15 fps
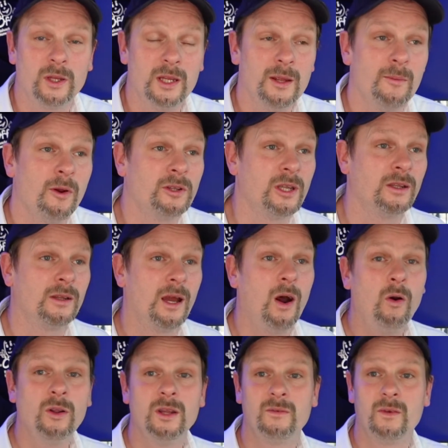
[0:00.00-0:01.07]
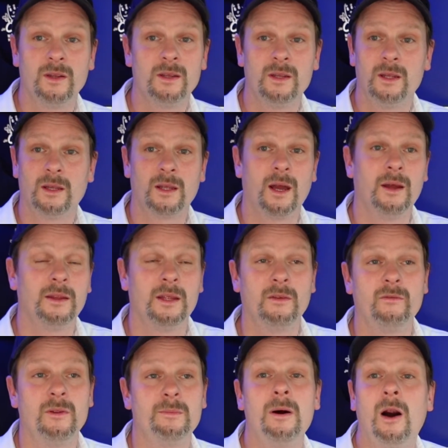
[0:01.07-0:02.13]
Ihr möchtet ja auch nicht, wenn ihr ja
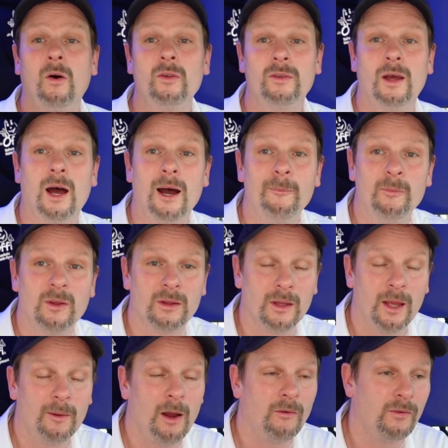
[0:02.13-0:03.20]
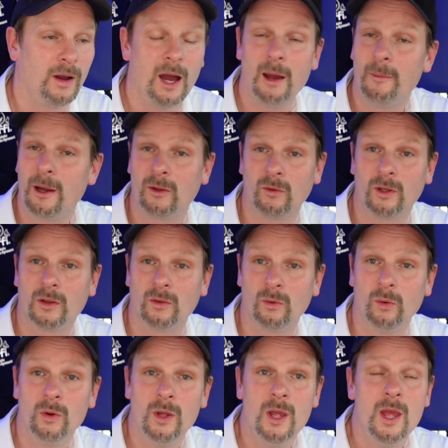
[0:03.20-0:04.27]
irgendwie Pause habt, ja, auf der Arbeit oder
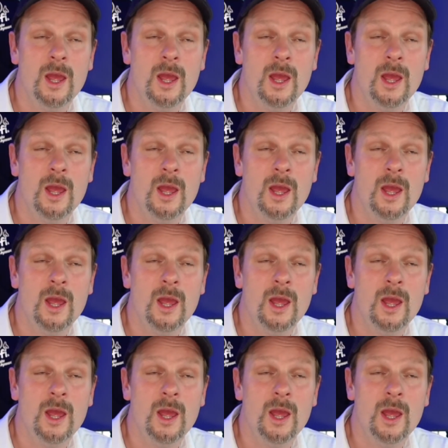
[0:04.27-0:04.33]
so,